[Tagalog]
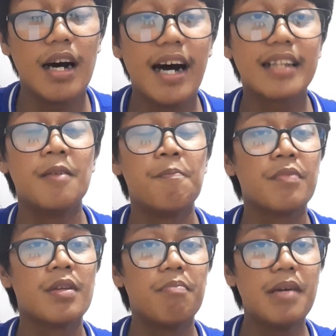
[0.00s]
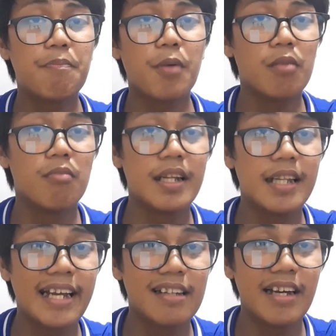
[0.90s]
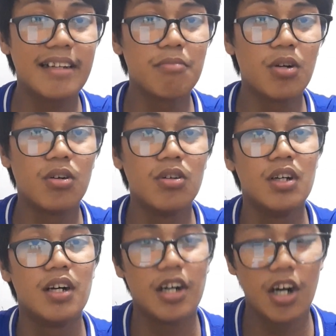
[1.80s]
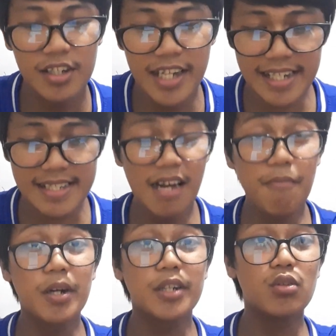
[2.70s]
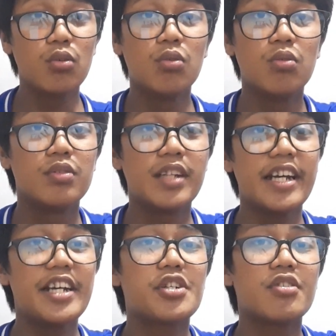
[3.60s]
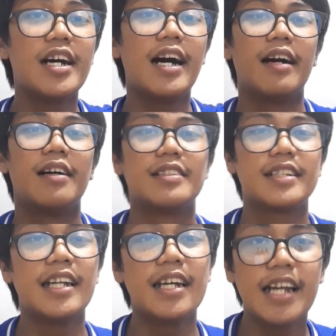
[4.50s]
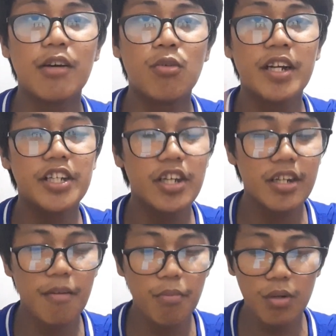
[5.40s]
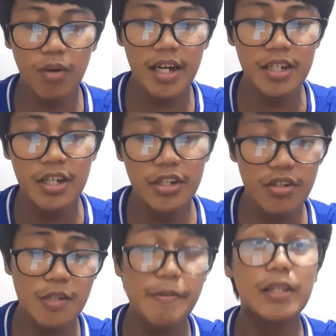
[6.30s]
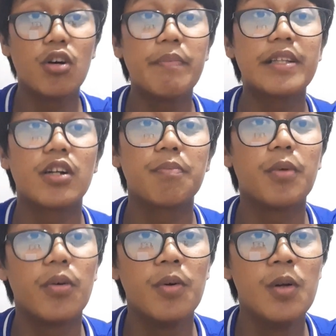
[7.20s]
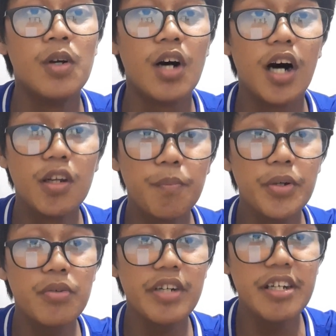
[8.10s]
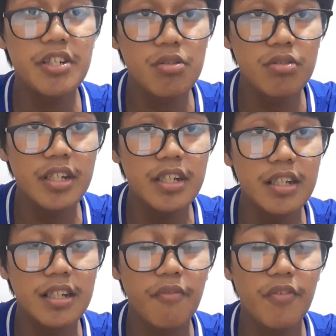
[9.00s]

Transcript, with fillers: at beeper headlight mo. O, next, number 2, na-issue na. Sana nakuha ninyo yung number 1, yung speedometer po. Ano po yung issue ni